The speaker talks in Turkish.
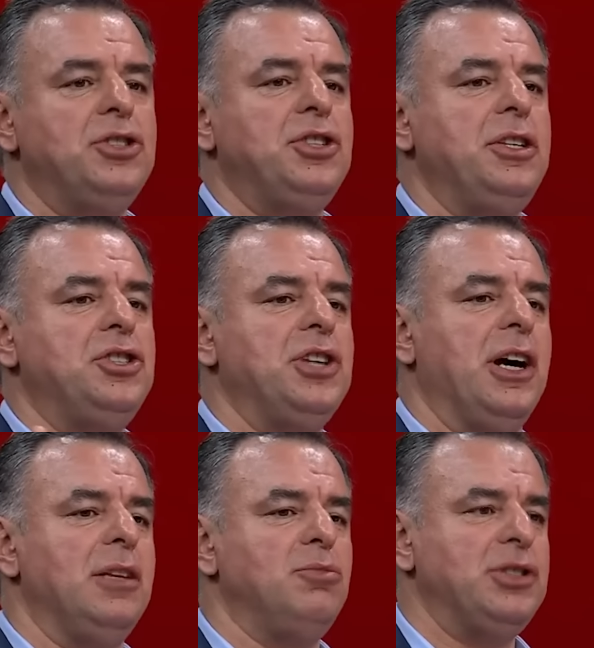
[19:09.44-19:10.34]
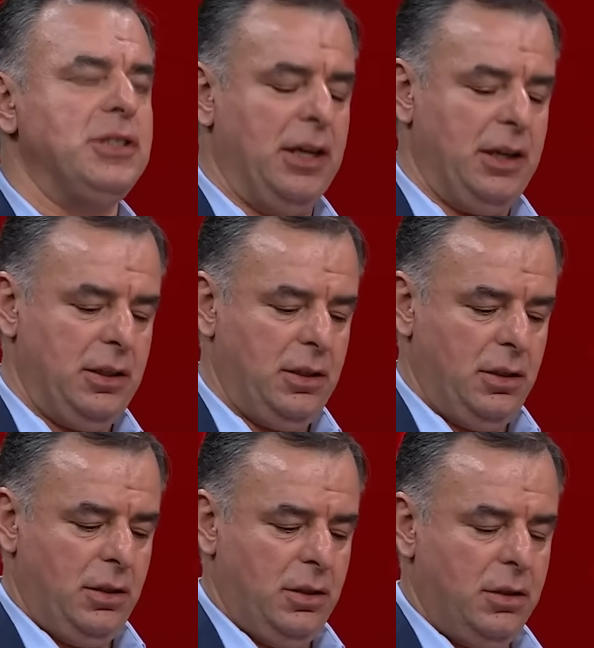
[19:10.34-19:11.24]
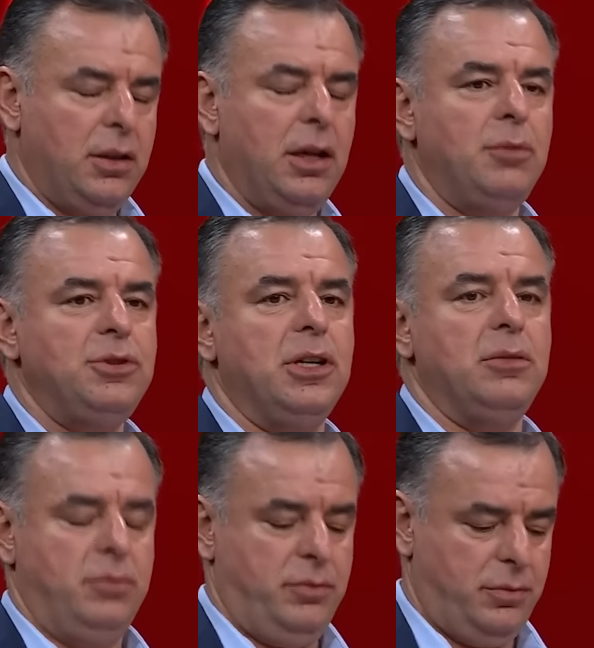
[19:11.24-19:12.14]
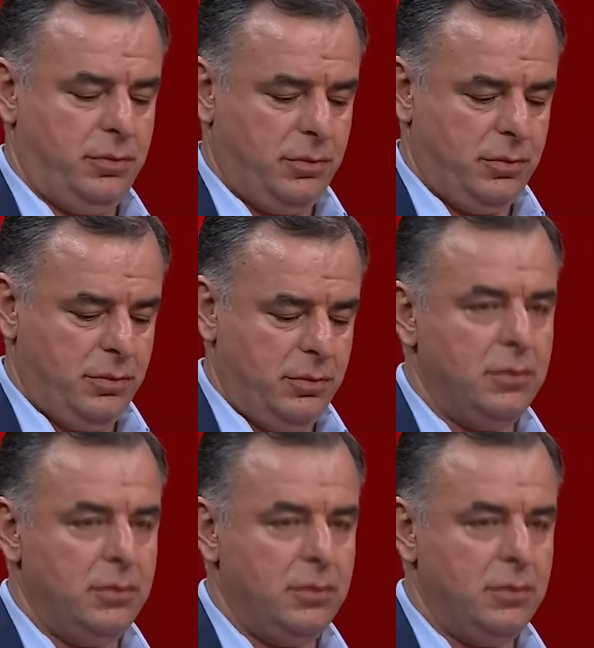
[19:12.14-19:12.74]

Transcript: kişi işe kim Kim bir kişi istihdam ediyorsa Allah'a ebeden razı